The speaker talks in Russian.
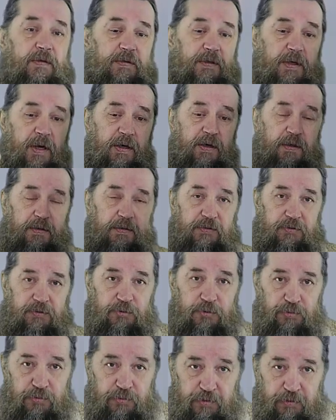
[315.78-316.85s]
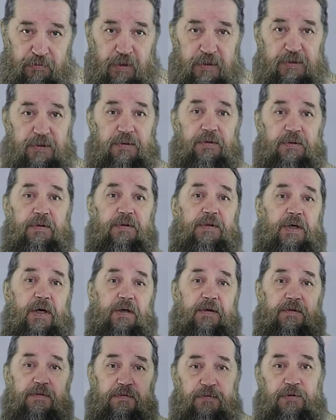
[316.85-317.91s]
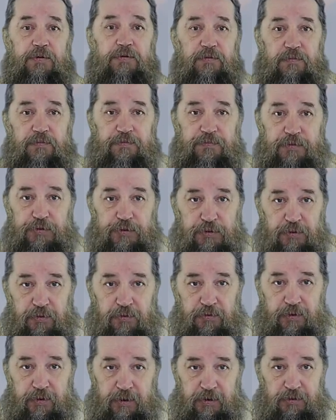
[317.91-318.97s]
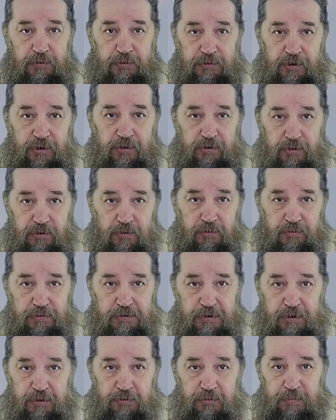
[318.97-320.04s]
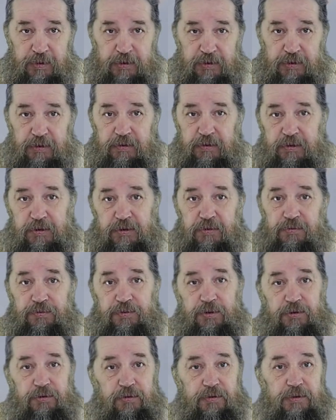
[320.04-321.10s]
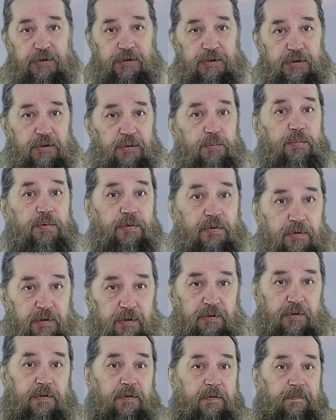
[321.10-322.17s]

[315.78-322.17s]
как дух вошел, как вот все это ее уже убедило, что у нее сын Бог.